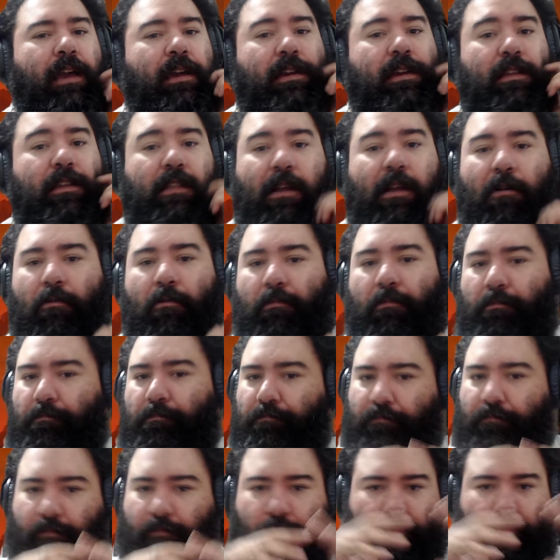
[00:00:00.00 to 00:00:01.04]
Então
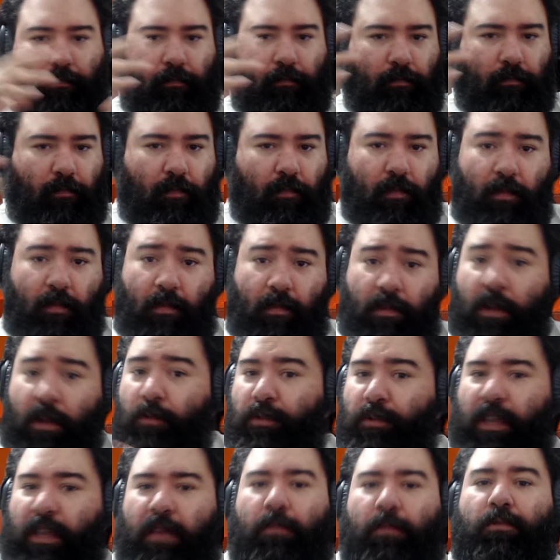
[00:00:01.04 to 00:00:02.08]
não
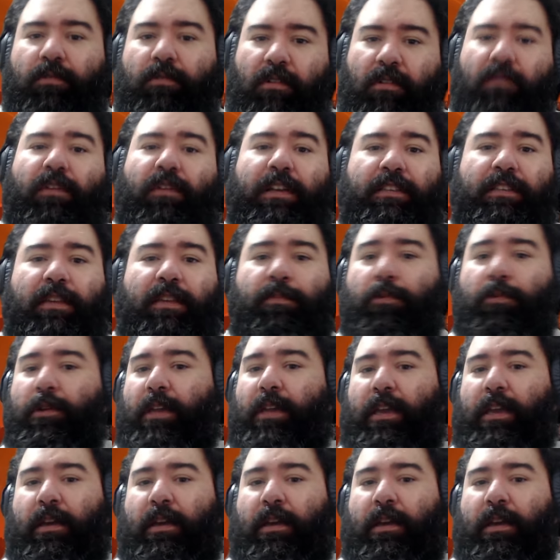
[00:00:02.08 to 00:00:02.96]
tem muito o que fazer porque